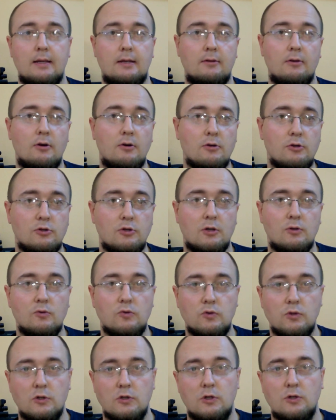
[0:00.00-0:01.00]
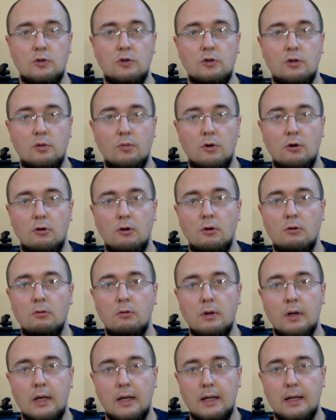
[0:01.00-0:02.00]
No i że różne rzeczy się
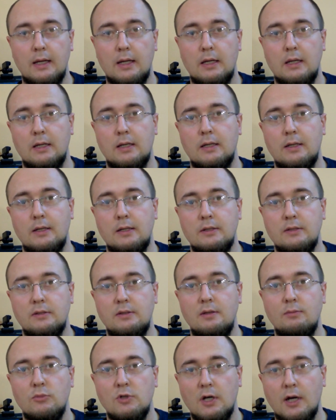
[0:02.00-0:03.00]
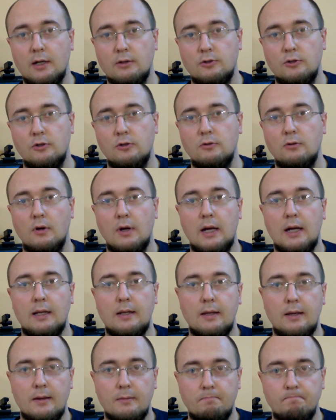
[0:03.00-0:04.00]
mogą z nim dziać. No
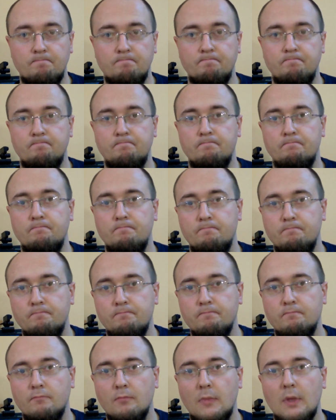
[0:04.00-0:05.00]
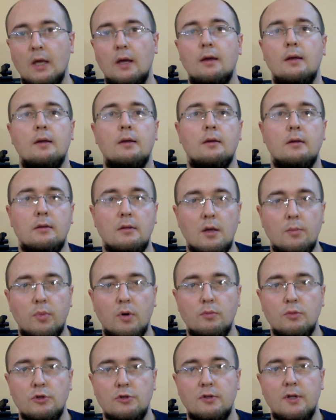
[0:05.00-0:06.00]
ale. Hmm, nie
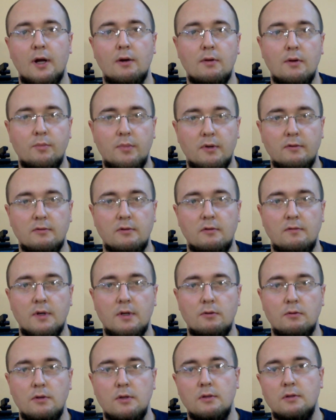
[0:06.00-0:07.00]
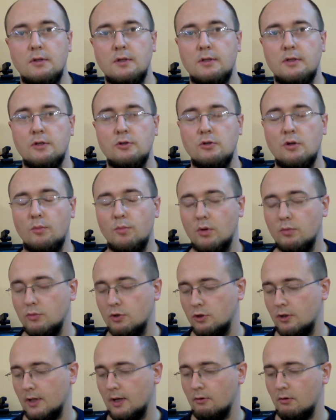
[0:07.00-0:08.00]
pomyślałem, pewnie wielu innych też nie
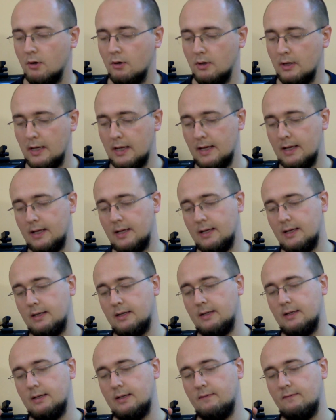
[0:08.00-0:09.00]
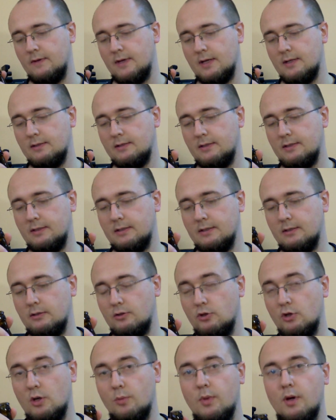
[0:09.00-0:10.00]
pomyślało, e, więc e,
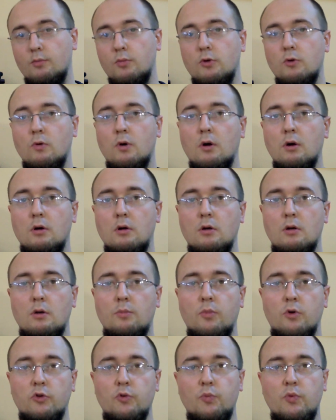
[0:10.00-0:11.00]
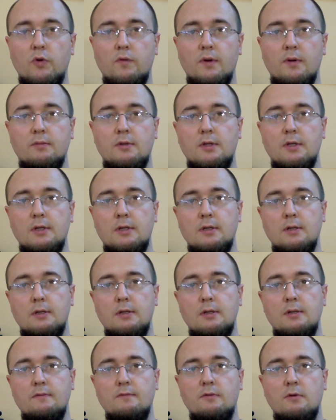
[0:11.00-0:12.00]
trzeba było e, pod wpływem tych
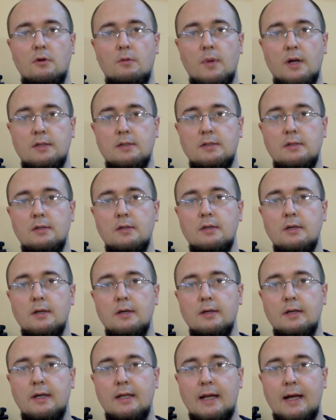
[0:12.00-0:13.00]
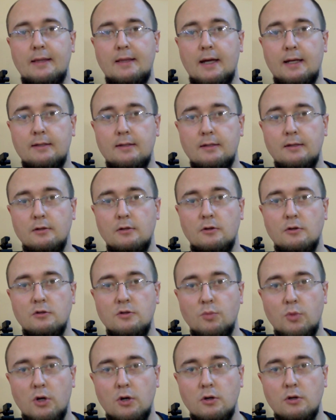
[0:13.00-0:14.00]
informacji granat
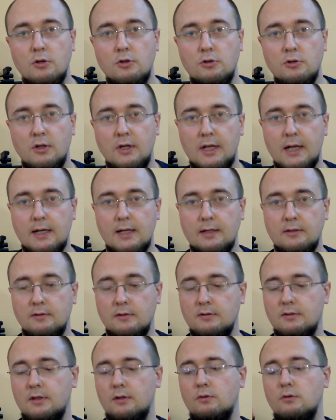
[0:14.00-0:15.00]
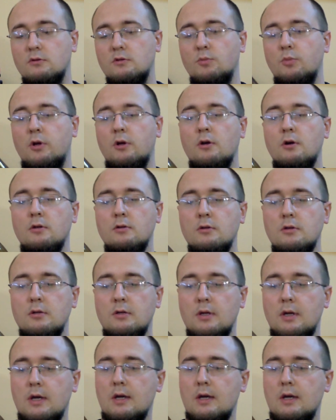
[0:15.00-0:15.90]
rozbroić. Granat został rozbrojony,